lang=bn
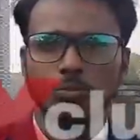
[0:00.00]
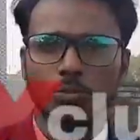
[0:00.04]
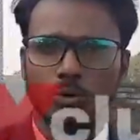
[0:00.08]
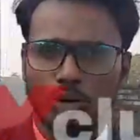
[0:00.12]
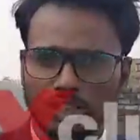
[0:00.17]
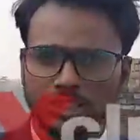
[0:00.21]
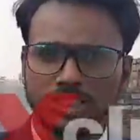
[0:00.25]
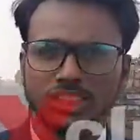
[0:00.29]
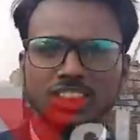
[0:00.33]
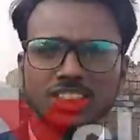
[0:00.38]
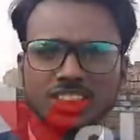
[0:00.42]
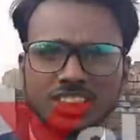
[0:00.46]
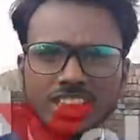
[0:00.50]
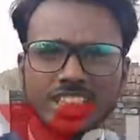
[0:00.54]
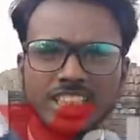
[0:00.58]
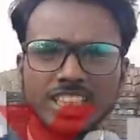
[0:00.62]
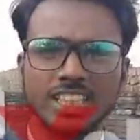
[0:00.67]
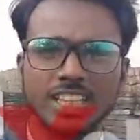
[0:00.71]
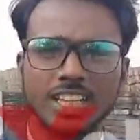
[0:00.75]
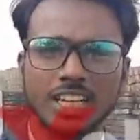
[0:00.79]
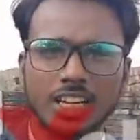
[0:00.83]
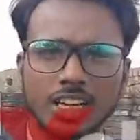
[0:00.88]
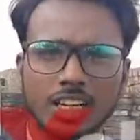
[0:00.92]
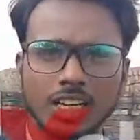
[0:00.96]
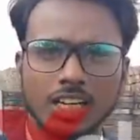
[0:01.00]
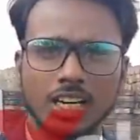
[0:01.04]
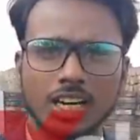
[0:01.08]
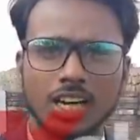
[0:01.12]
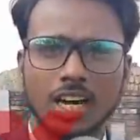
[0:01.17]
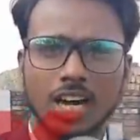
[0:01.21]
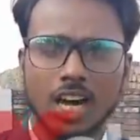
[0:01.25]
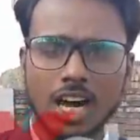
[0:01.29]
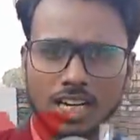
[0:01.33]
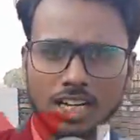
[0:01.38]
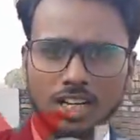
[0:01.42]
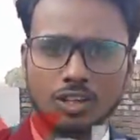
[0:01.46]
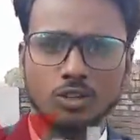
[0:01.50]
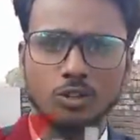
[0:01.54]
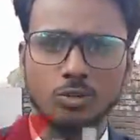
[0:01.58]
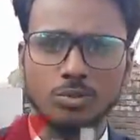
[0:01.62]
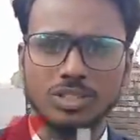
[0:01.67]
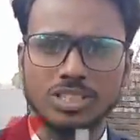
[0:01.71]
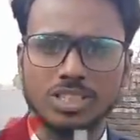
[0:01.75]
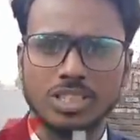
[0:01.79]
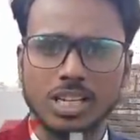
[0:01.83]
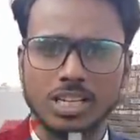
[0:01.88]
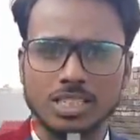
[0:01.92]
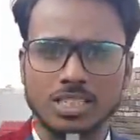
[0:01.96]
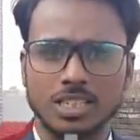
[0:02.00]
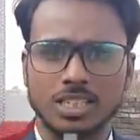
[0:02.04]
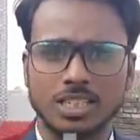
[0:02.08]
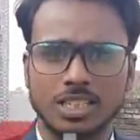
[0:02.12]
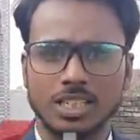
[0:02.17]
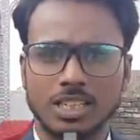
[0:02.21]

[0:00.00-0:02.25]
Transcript: মজিন ছিলেন আনারুল বিশ্বাস